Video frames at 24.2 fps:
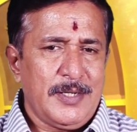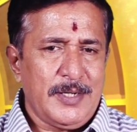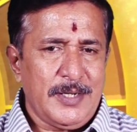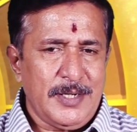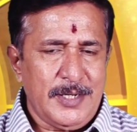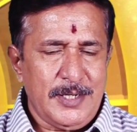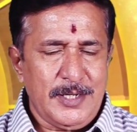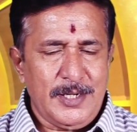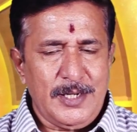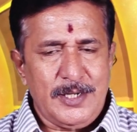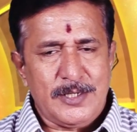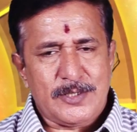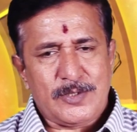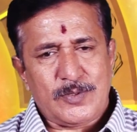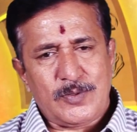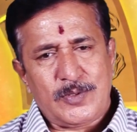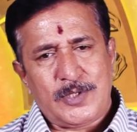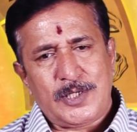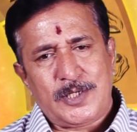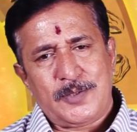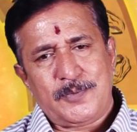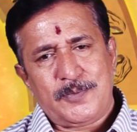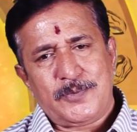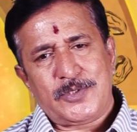ரெண்டில்
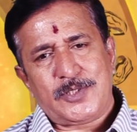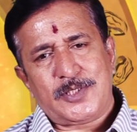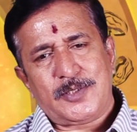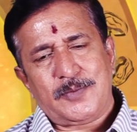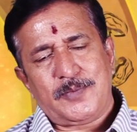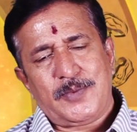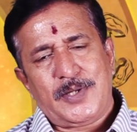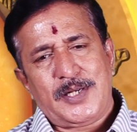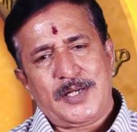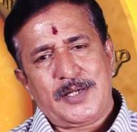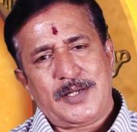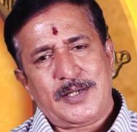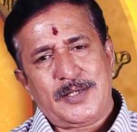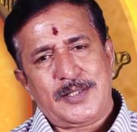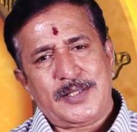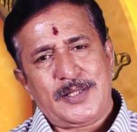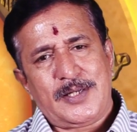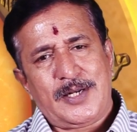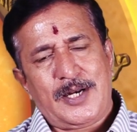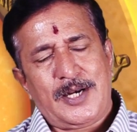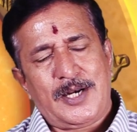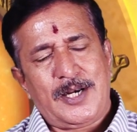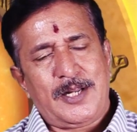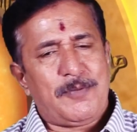சுக்கரம் உச்சமாக
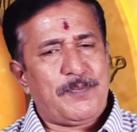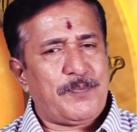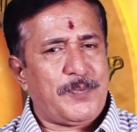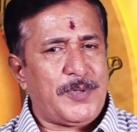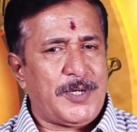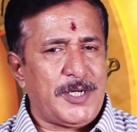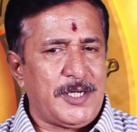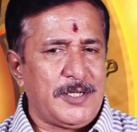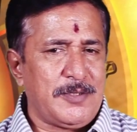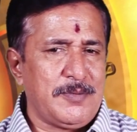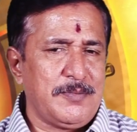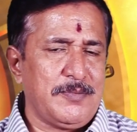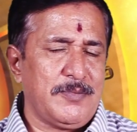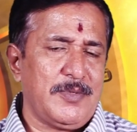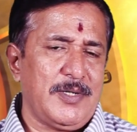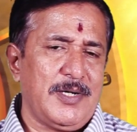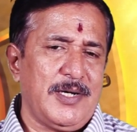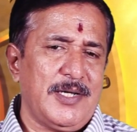இருக்கிறதுனால பணம்